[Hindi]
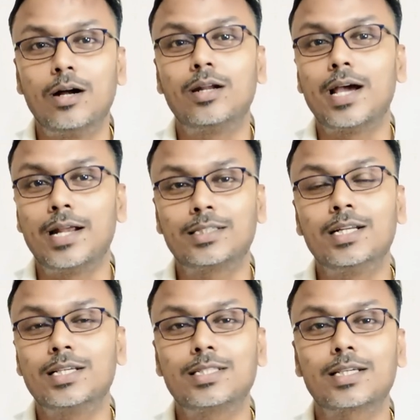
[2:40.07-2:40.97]
और
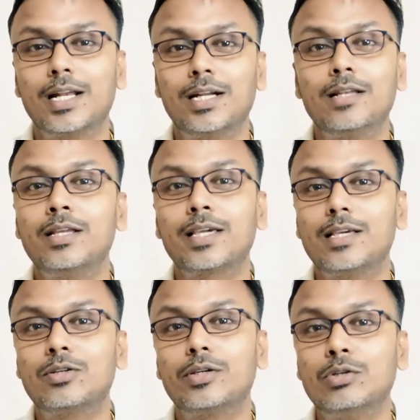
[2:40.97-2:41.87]
अचानक से कनाडा ने
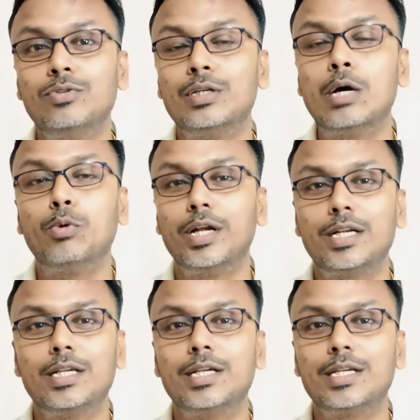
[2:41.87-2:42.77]
क्यों ये वन
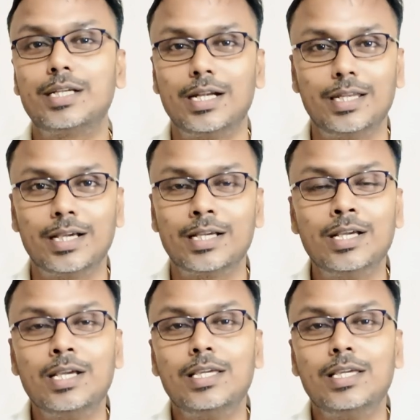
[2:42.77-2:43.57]
एट्टी डिग्री टर्न लिया